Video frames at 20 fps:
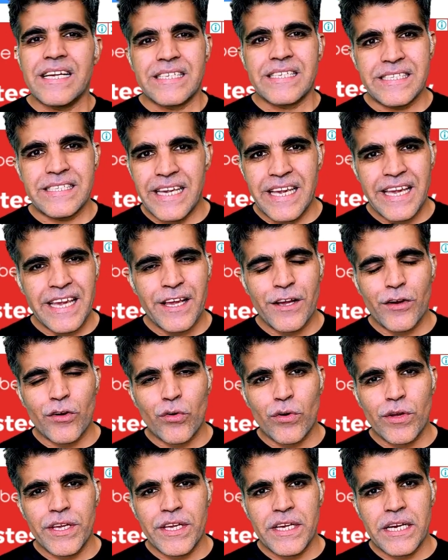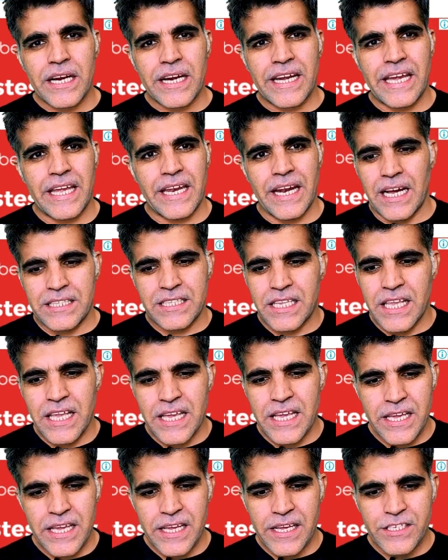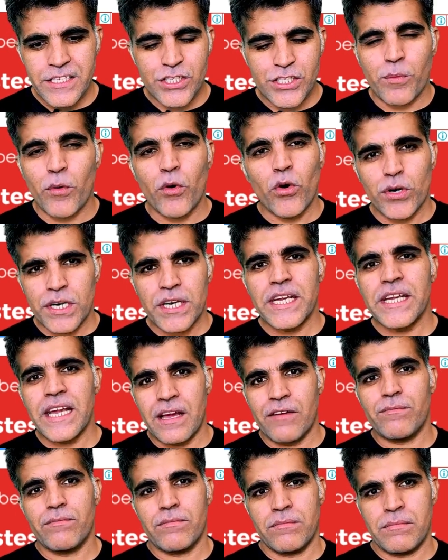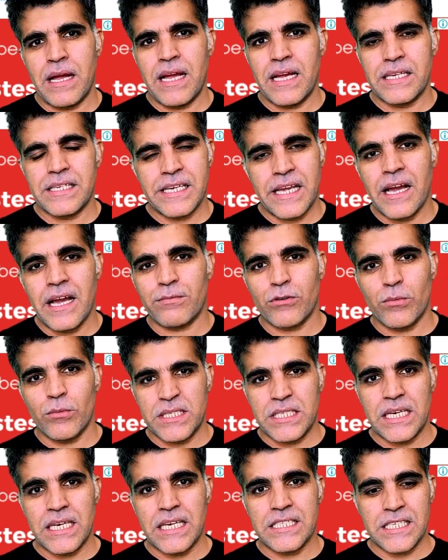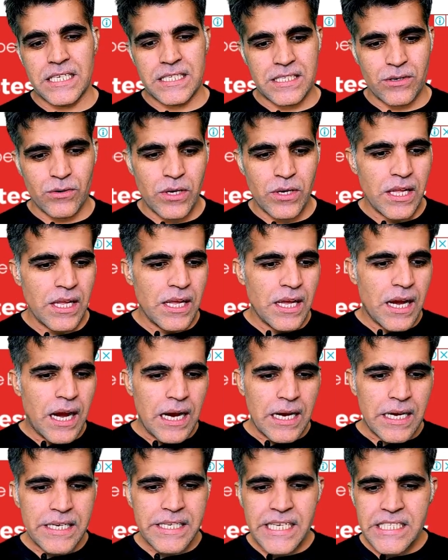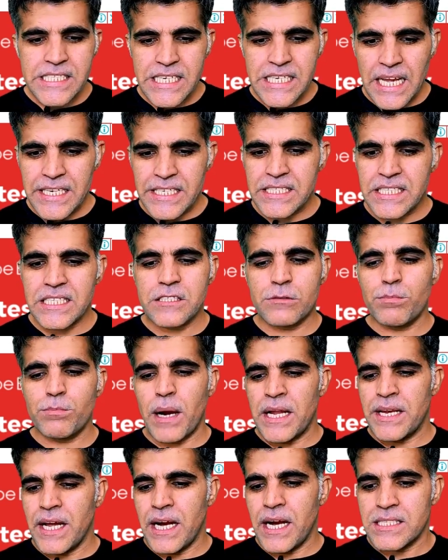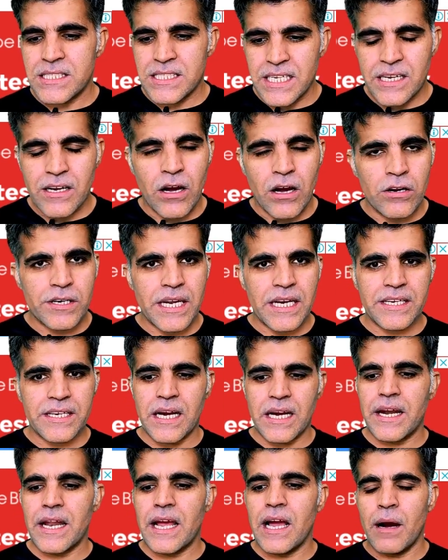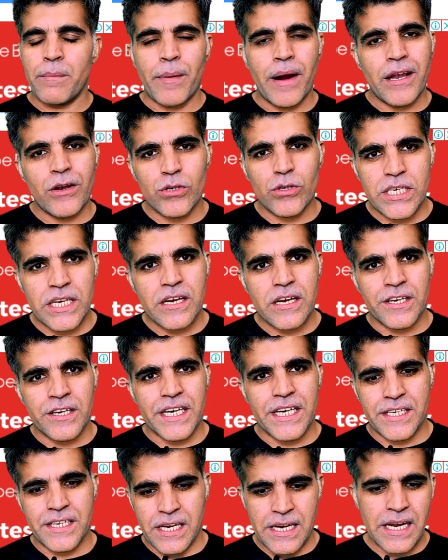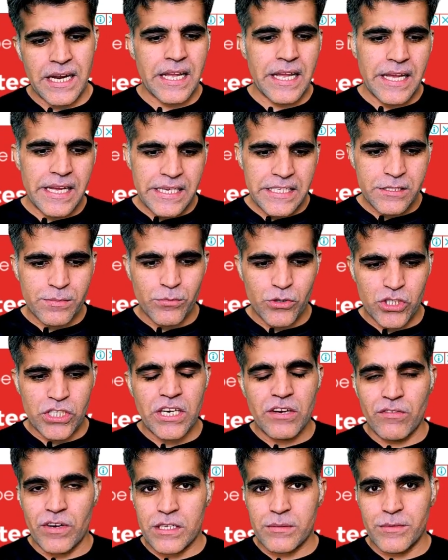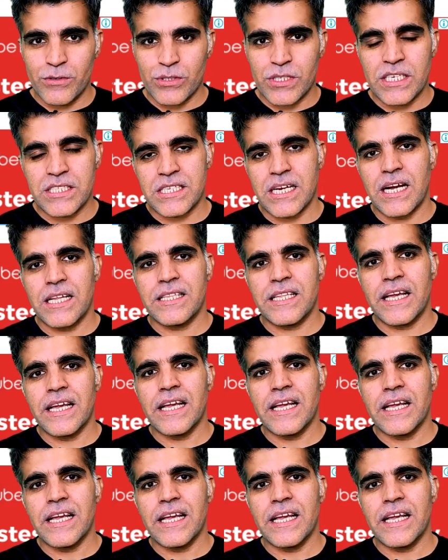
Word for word: ये कोई खैराती सपोर्ट नहीं है मैं ये आपको बताना चाहता हूँ अगर ये जेनेसिस बाइनास से कांटेक्ट कर रहा है अपालो से कांटेक्ट कर रहा है कि इस मुश्किल वक्त में उसका साथ दे